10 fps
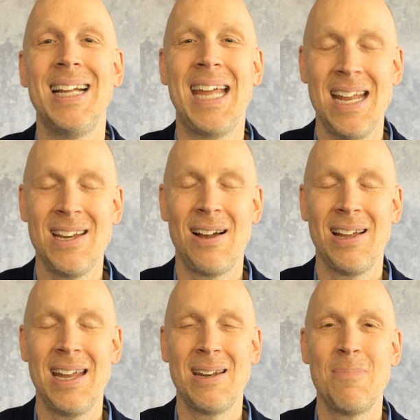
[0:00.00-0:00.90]
Genial
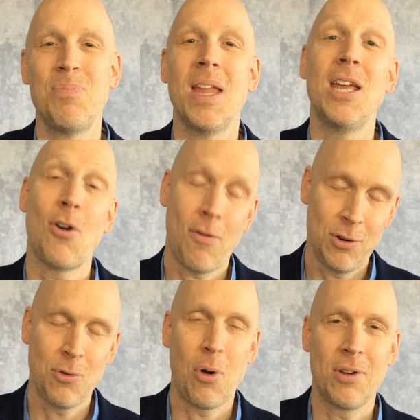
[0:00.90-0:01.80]
Reden. Ich hoffe,
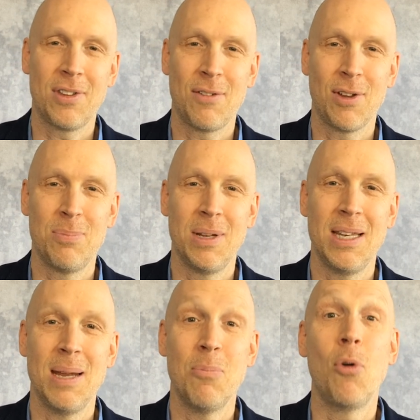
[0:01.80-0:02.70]
du konntest etwas
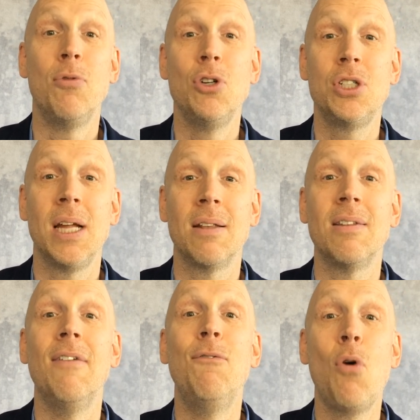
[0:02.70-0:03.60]
mitnehmen und wünsche dir
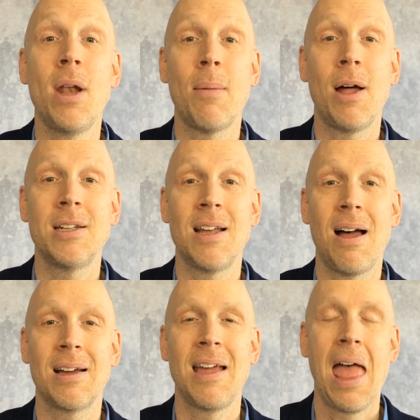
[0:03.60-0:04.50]
jetzt einen wunderbaren
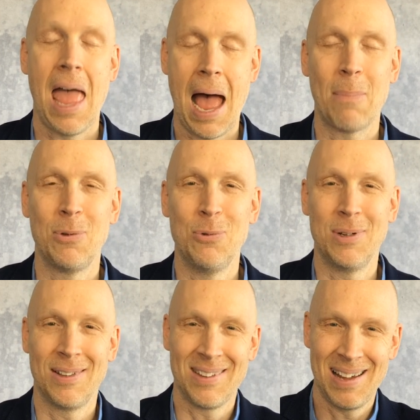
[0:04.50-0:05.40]
Tag. Hab eine
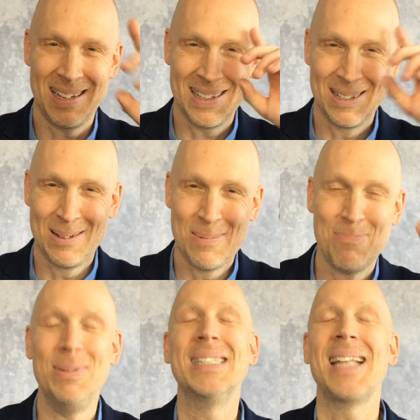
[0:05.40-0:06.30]
gute Zeit.
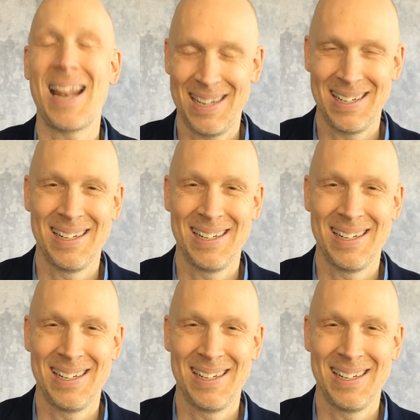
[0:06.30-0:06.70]
Bis dann.